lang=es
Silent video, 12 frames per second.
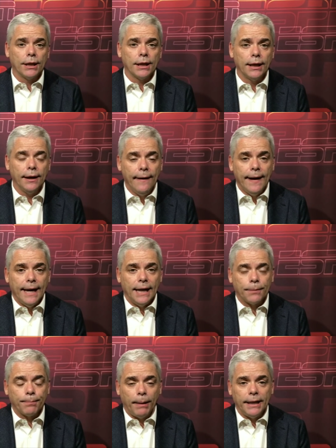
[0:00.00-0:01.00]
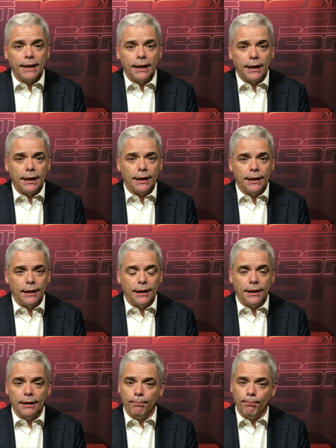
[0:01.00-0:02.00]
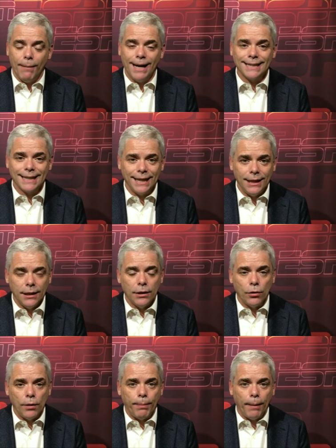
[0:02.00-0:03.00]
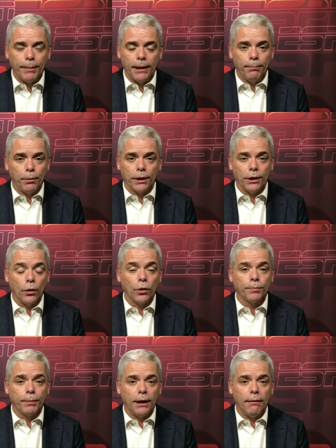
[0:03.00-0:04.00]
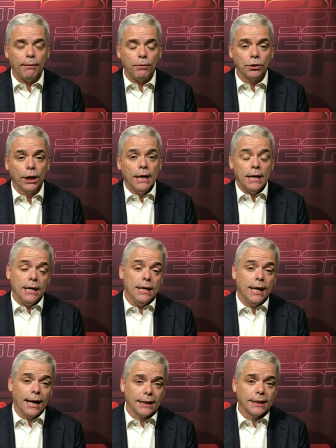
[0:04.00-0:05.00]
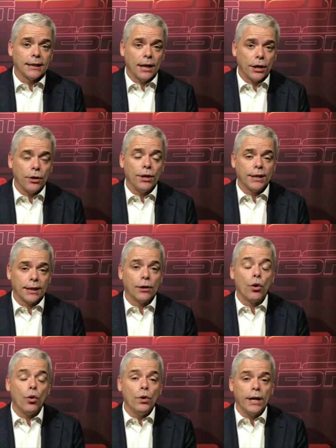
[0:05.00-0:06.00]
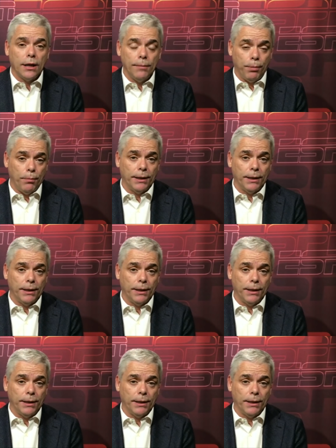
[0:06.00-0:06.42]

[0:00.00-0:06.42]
Enrique, España eh, más que digno el papel, porque no lo esperábamos, y da la sensación de ser un equipo.